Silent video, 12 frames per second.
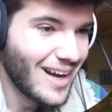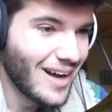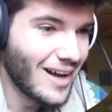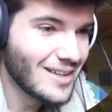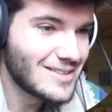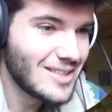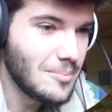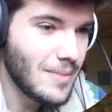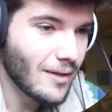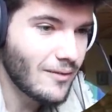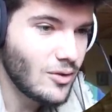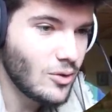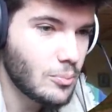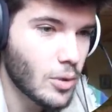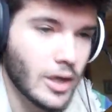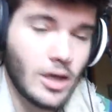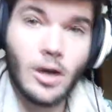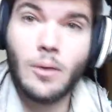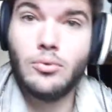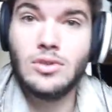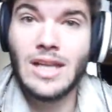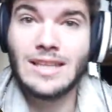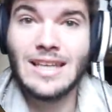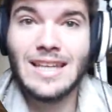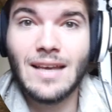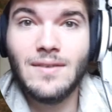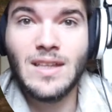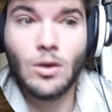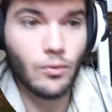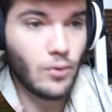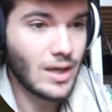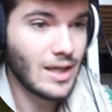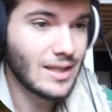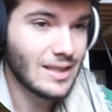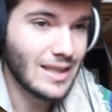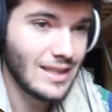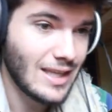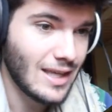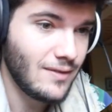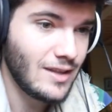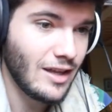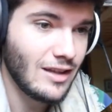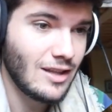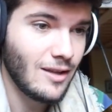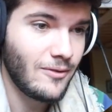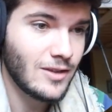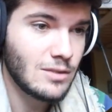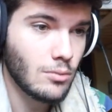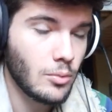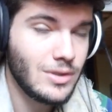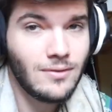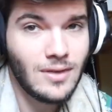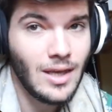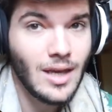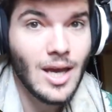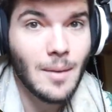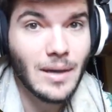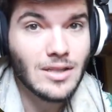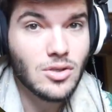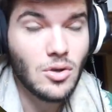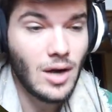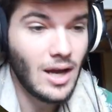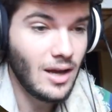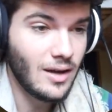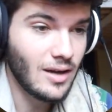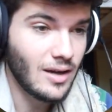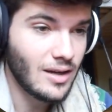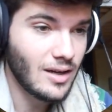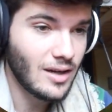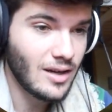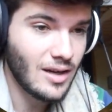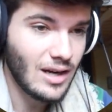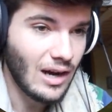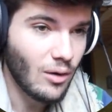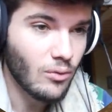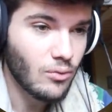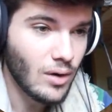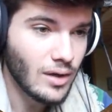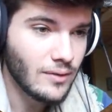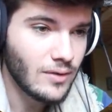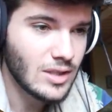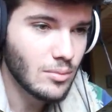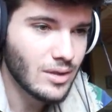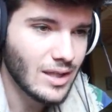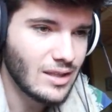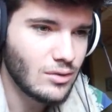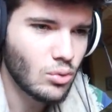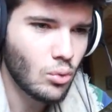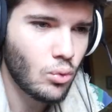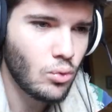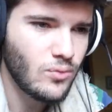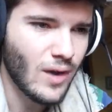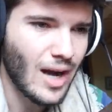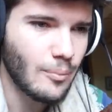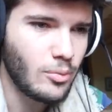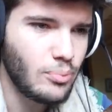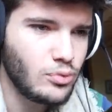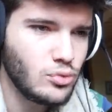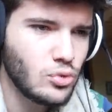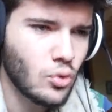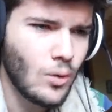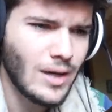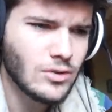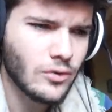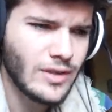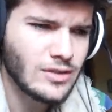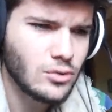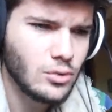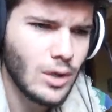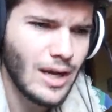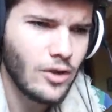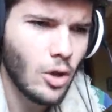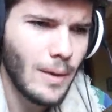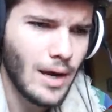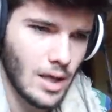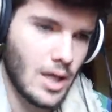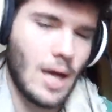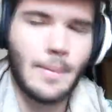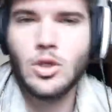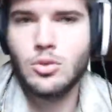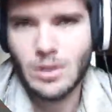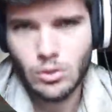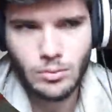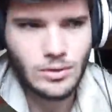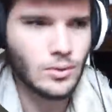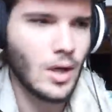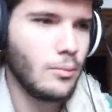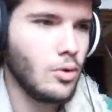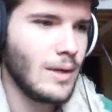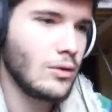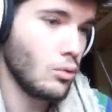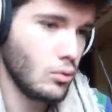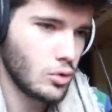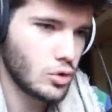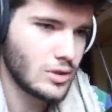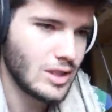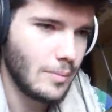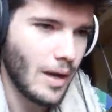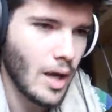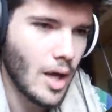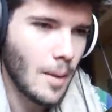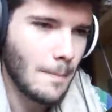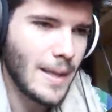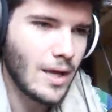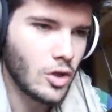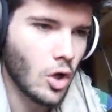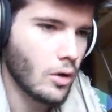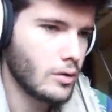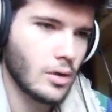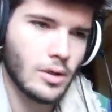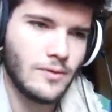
Oh, c'est merveilleux. Et puis regarde, en plus, la taille des cavités. On voit que la taille des cavités a été effectivement modifiée. Parce que là, euh, là on voit effectivement qu'il y a des trous. Enfin, un peu plus de trous à la surface qu'à la normale. Après, je suis peut-être tombé sur un biomatrou. Je ne sais pas. Mais non, non,